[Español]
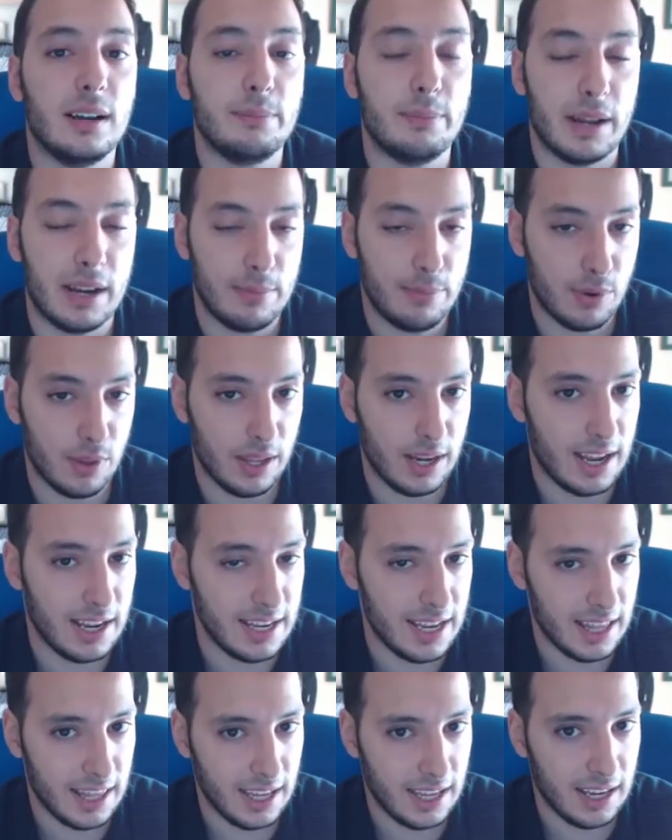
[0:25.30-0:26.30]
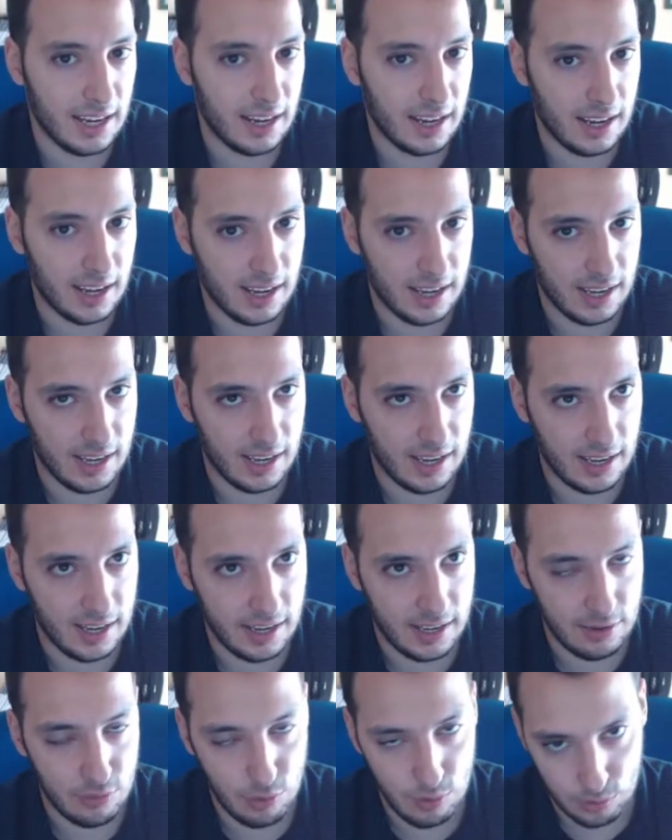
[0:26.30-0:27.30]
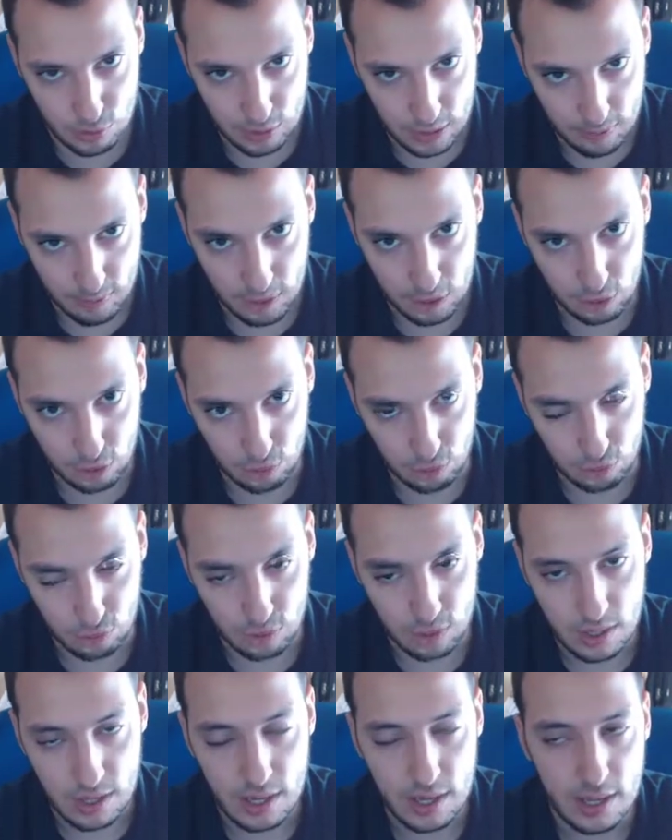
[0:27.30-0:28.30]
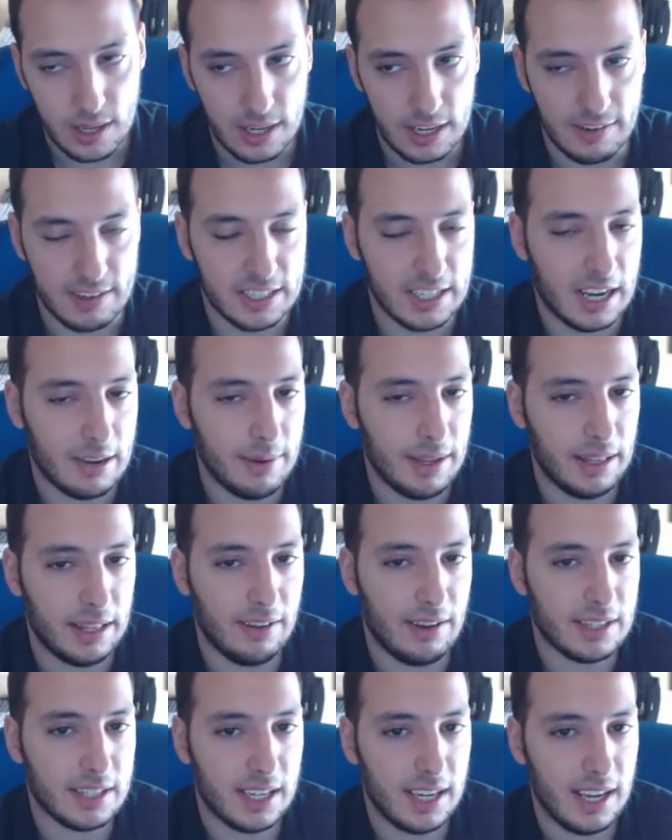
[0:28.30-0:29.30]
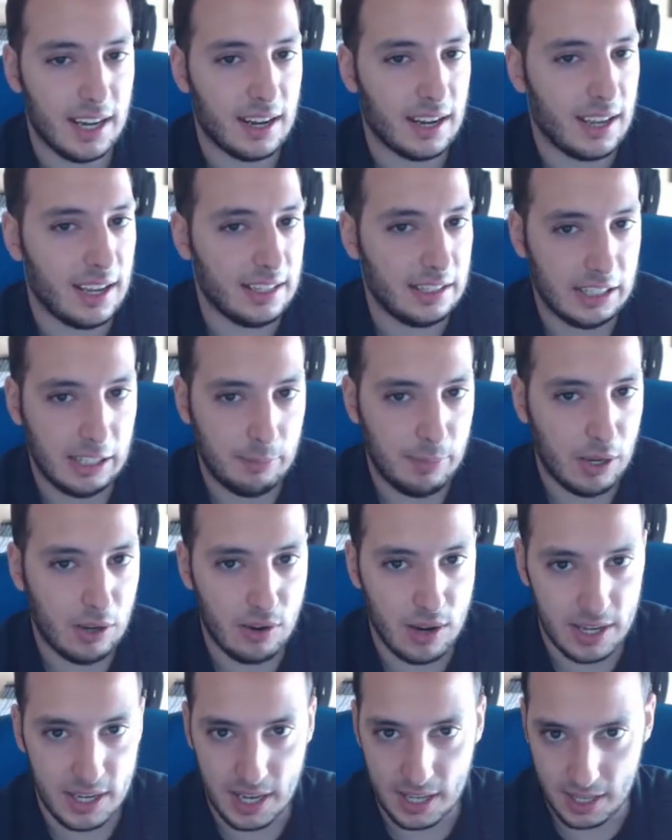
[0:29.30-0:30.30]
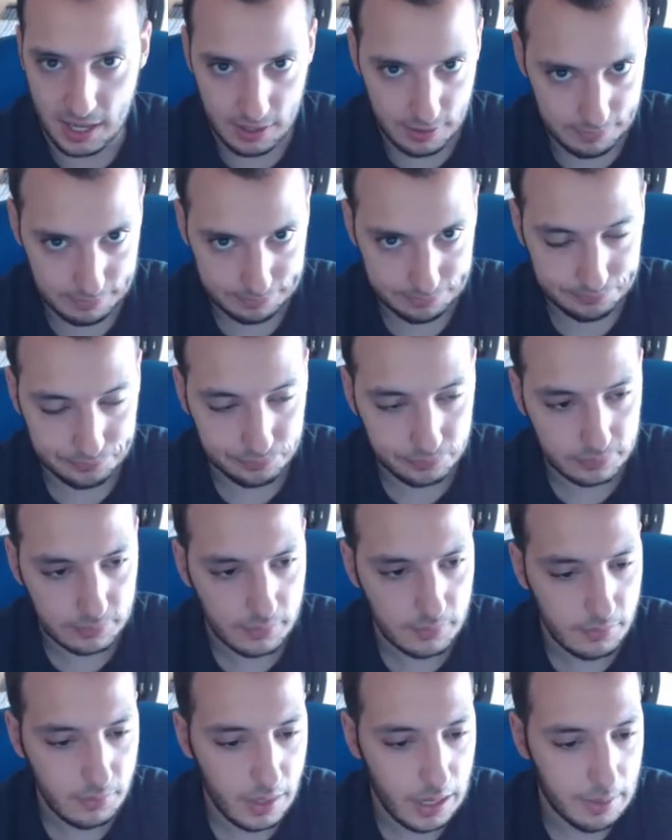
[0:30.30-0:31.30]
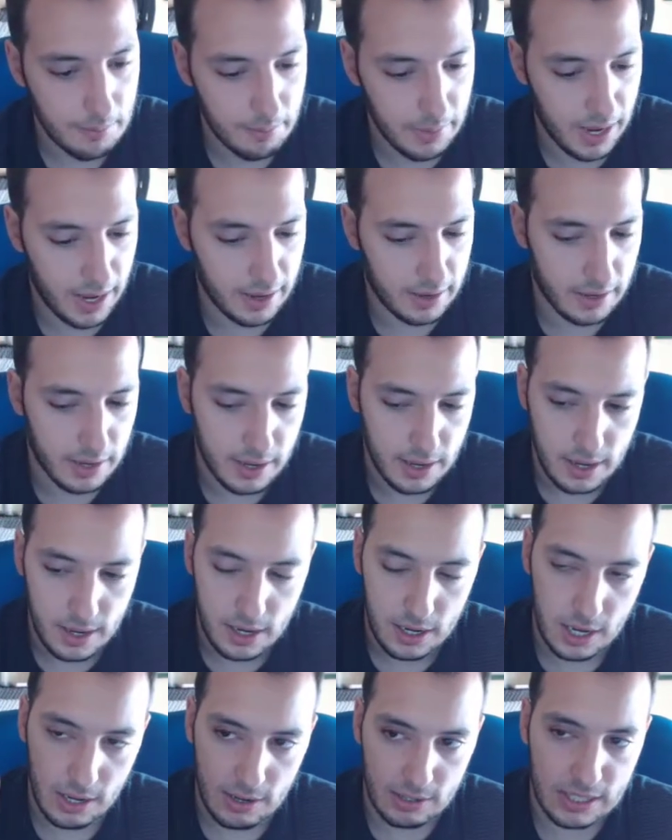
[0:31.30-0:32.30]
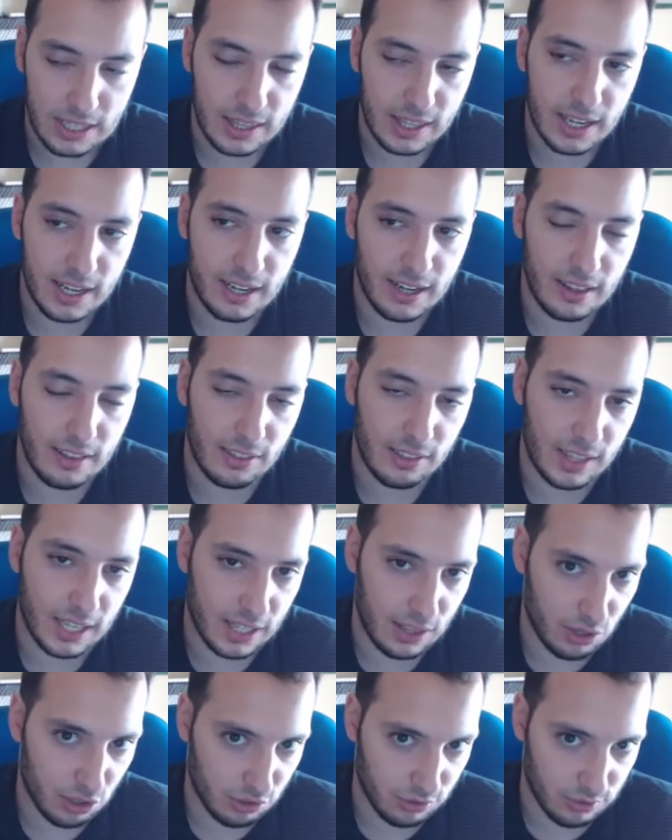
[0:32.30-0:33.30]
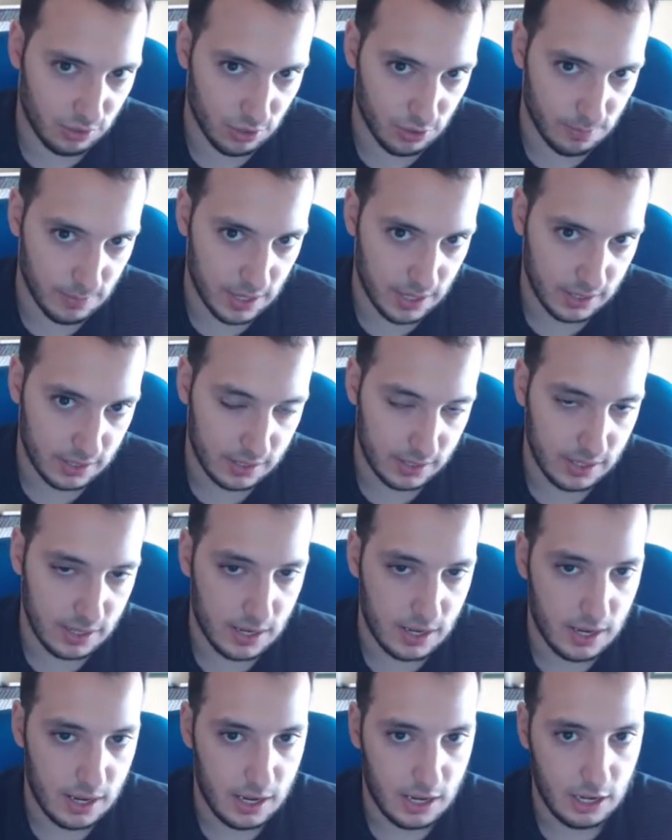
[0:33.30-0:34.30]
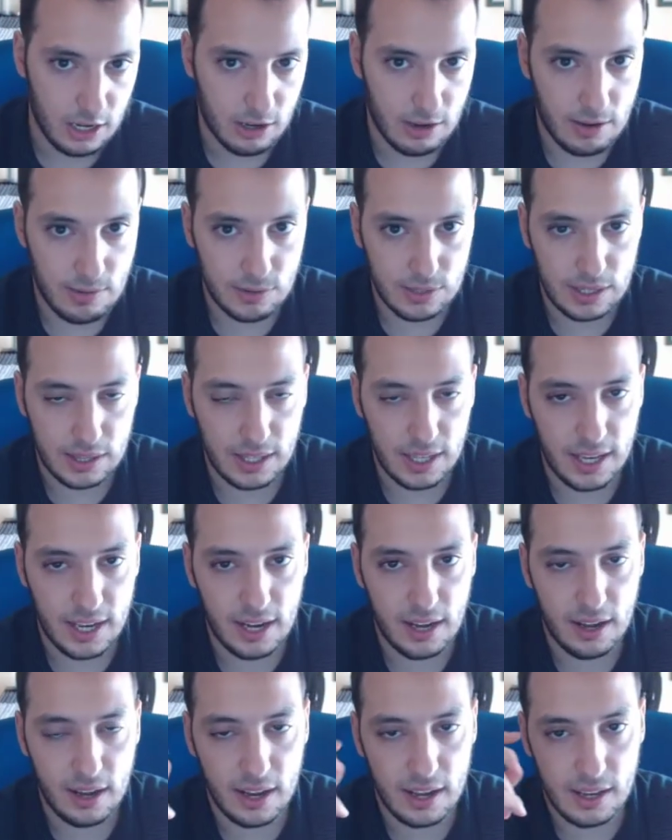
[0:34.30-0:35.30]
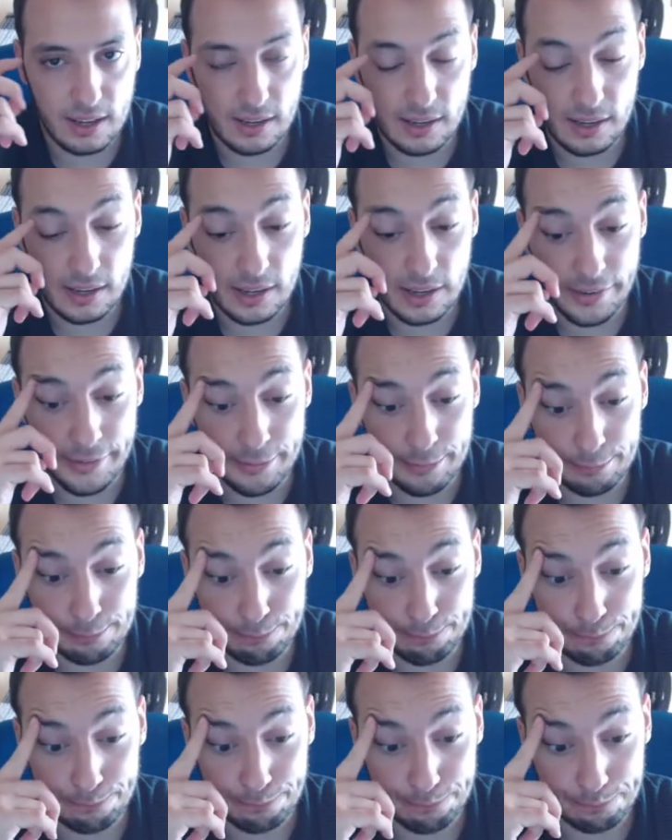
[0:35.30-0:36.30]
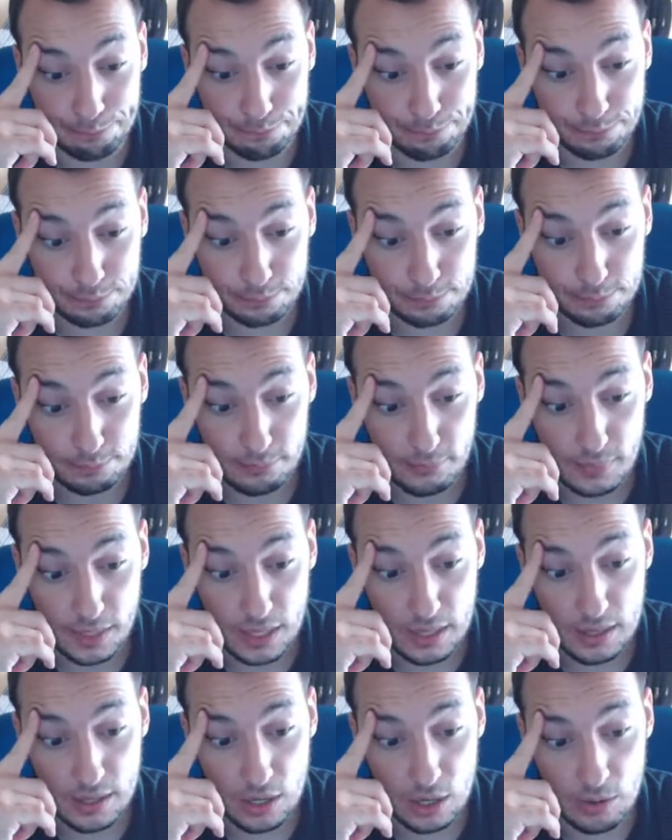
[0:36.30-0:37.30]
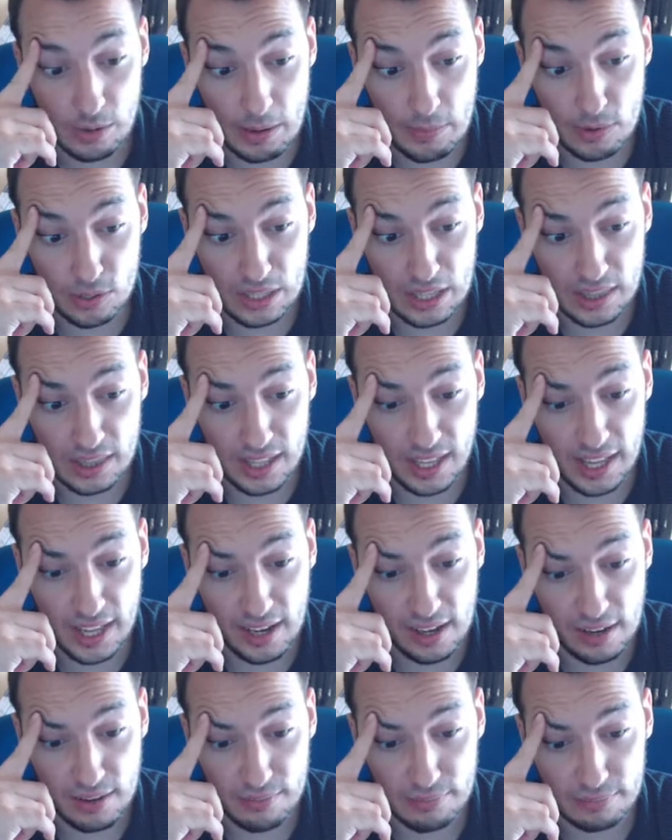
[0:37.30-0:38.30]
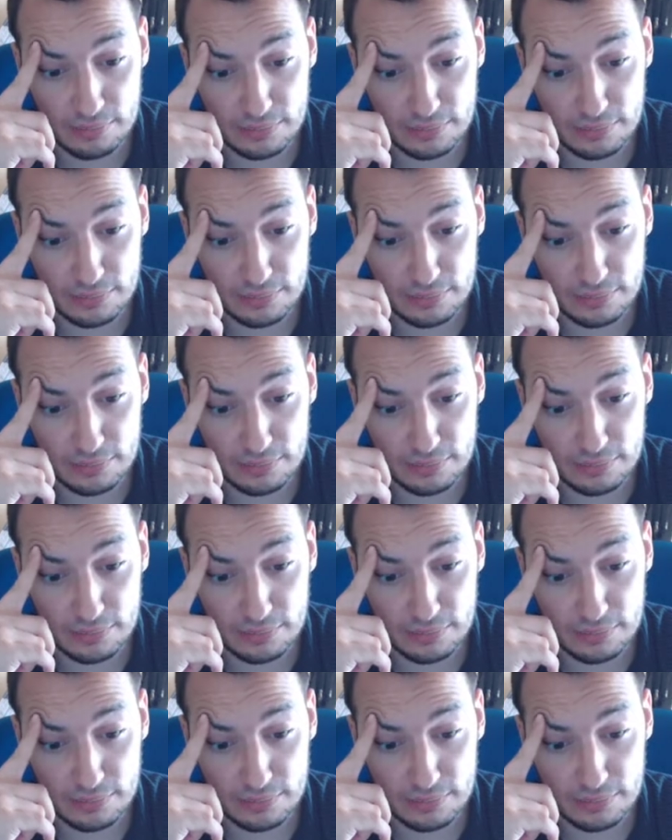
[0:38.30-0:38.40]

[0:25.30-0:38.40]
para poder añadir eh, nuevos elementos. Básicamente va a ser el típico añadir. Bien, lo vamos a hacer de dos formas. Lo vamos a hacer... Em, lo vamos a hacer